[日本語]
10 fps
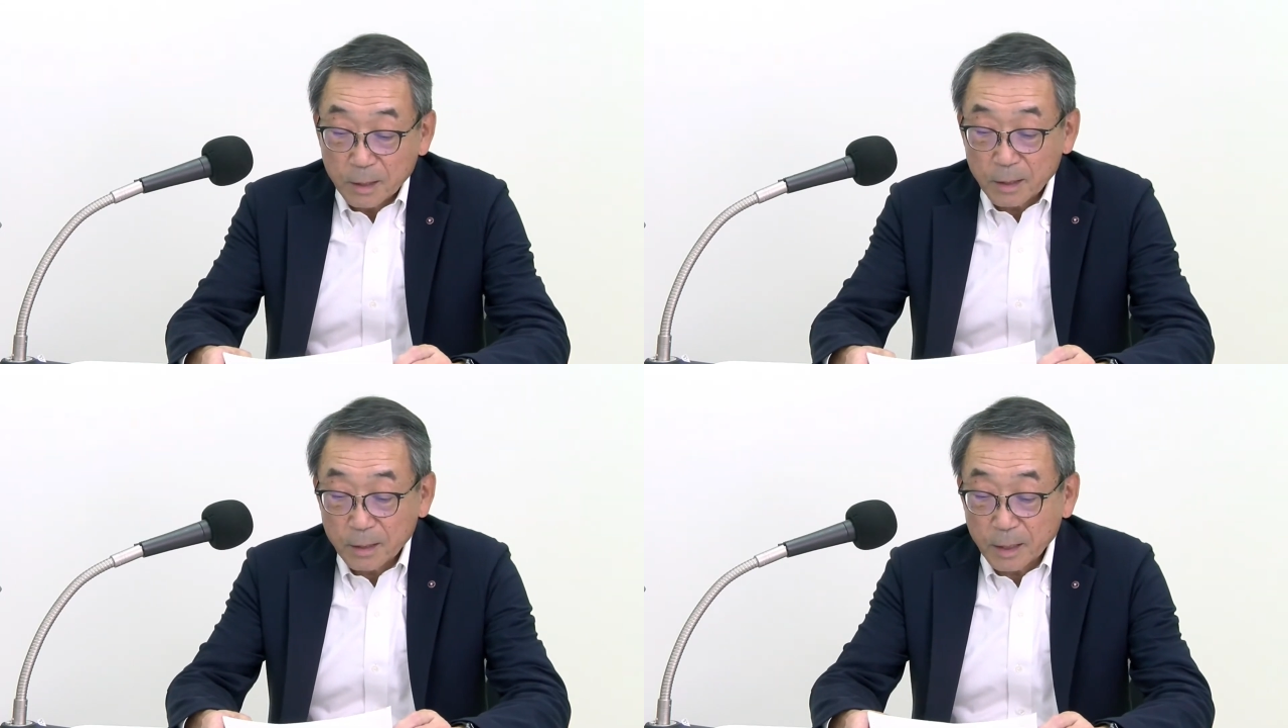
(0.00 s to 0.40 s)

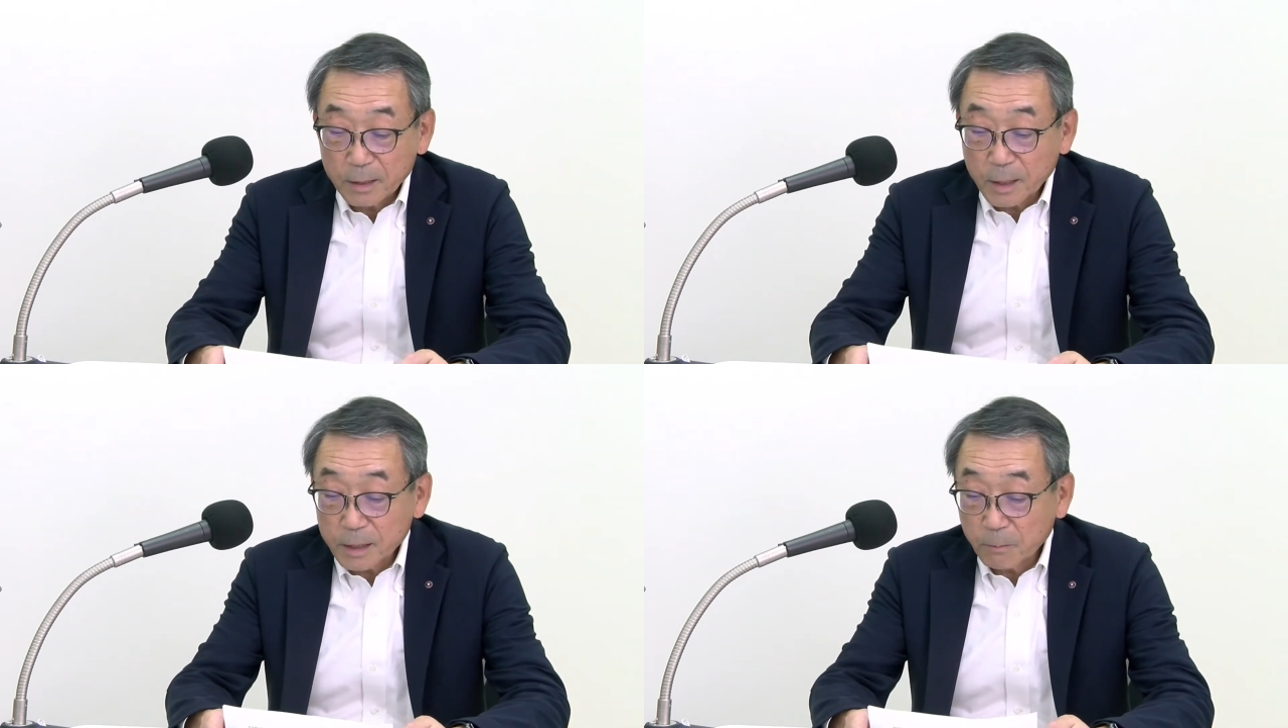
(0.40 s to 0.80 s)
ら誰
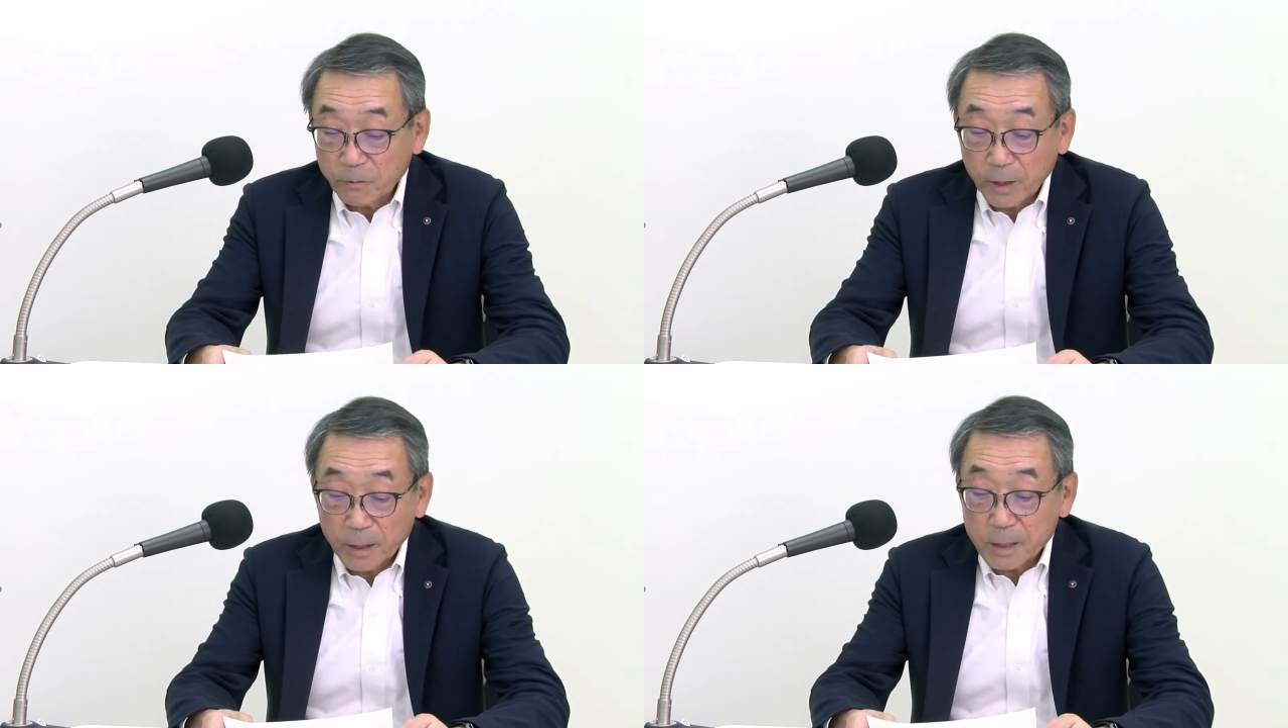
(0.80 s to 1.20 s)
に対しても
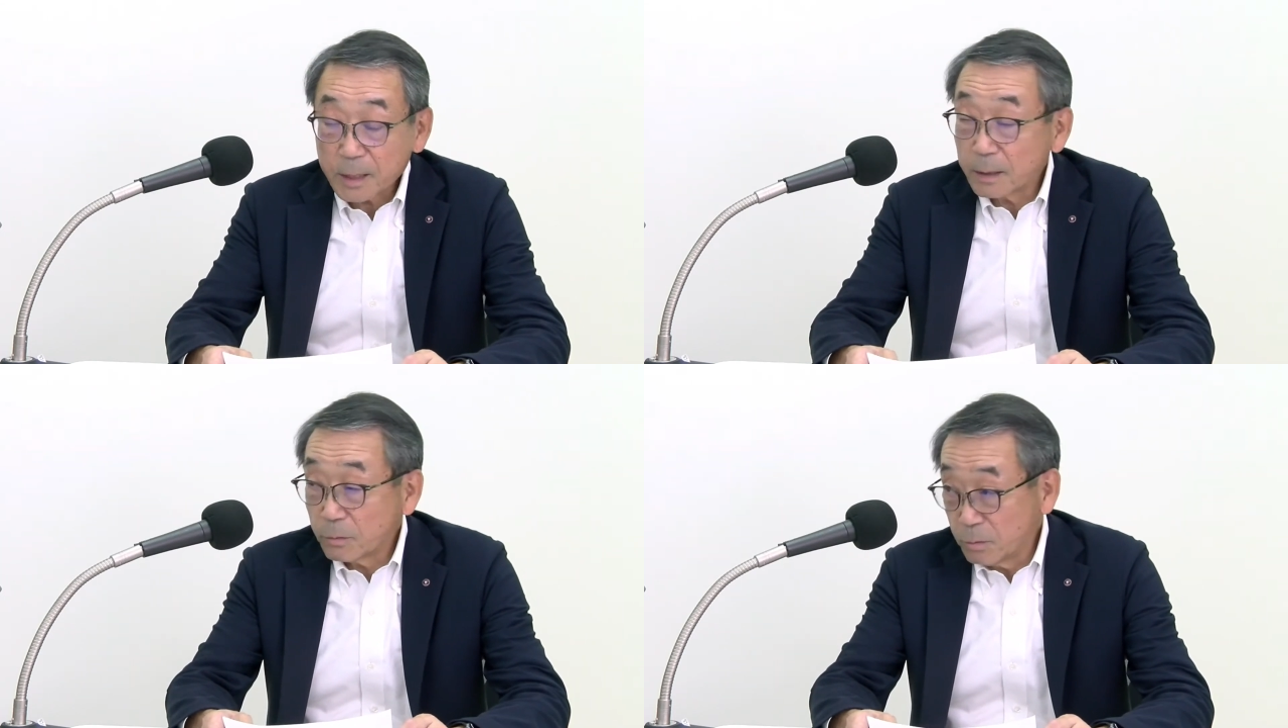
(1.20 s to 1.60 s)
フェアです
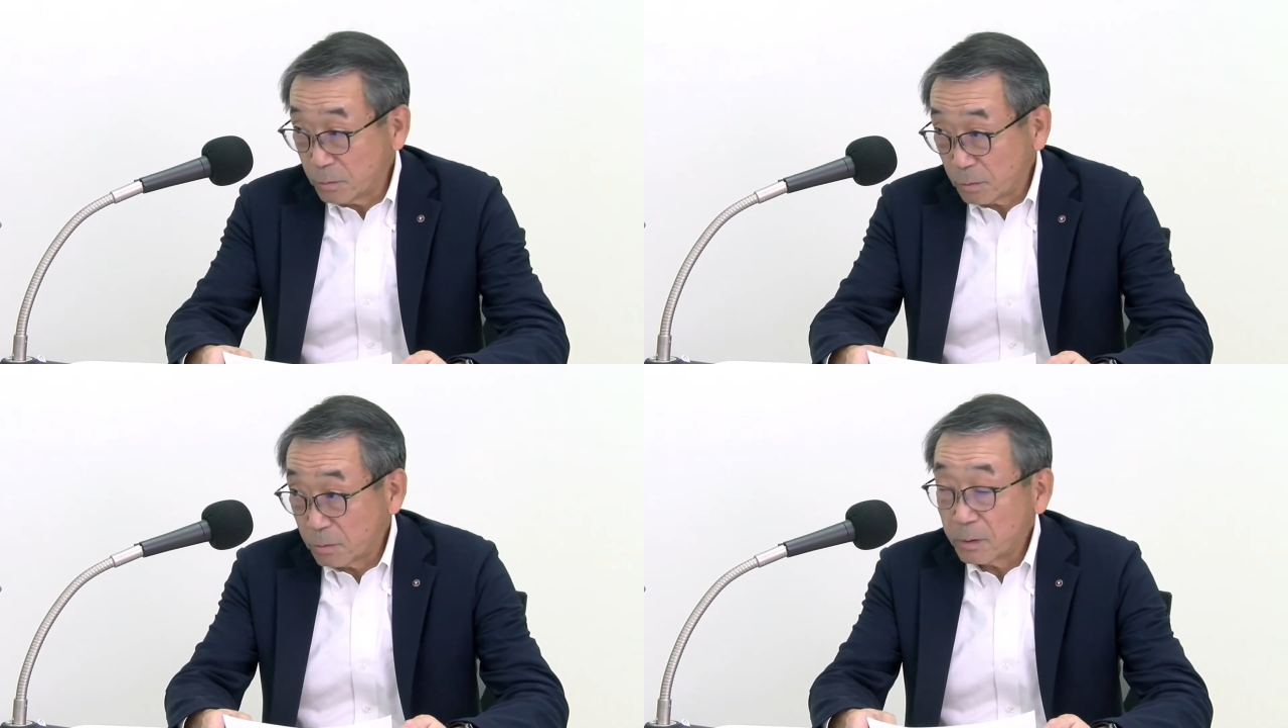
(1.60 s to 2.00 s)
かという
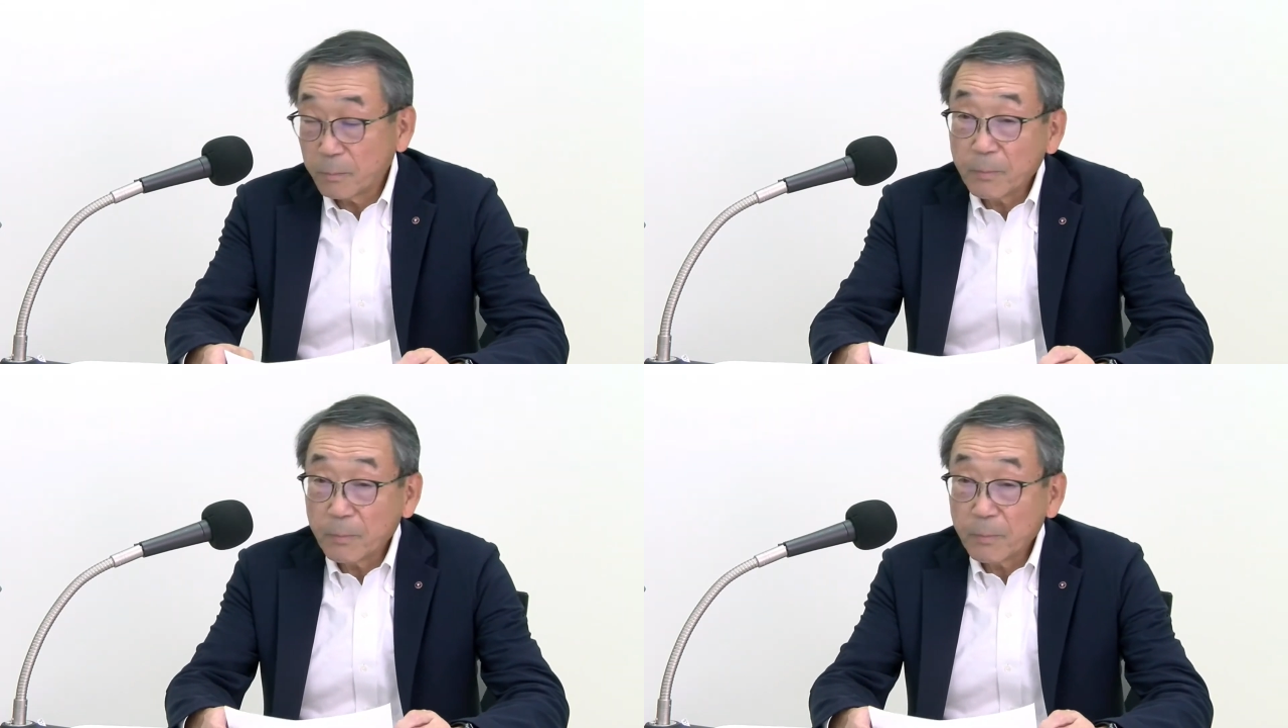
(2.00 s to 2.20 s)
ことで、